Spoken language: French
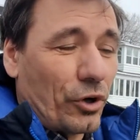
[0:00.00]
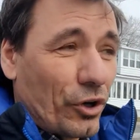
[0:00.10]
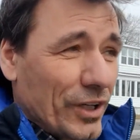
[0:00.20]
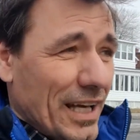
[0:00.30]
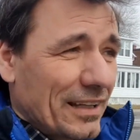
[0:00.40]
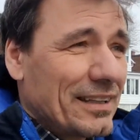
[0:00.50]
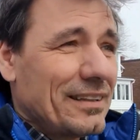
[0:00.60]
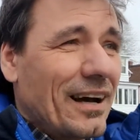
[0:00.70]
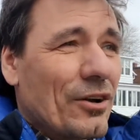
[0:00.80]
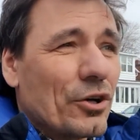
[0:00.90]
regarder
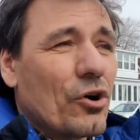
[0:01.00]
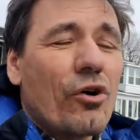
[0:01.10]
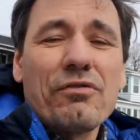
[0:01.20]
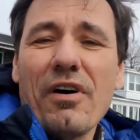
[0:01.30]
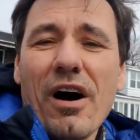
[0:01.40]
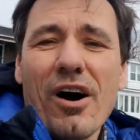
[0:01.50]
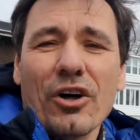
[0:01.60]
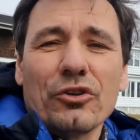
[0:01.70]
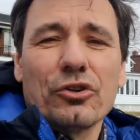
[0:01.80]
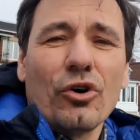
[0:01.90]
dans le
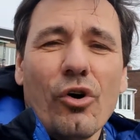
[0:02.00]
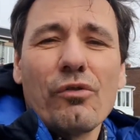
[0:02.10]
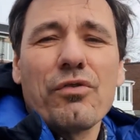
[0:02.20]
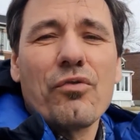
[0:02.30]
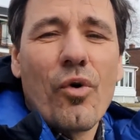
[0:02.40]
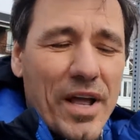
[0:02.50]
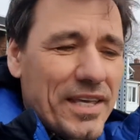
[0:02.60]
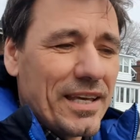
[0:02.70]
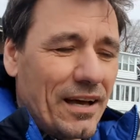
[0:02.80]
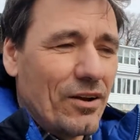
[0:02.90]
confort de ton
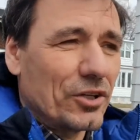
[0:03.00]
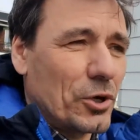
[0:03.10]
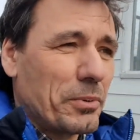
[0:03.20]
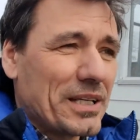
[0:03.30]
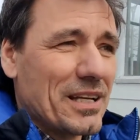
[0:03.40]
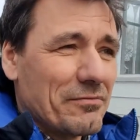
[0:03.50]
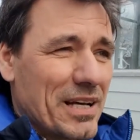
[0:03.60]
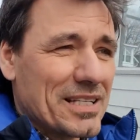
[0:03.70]
foyer, alors que présentement,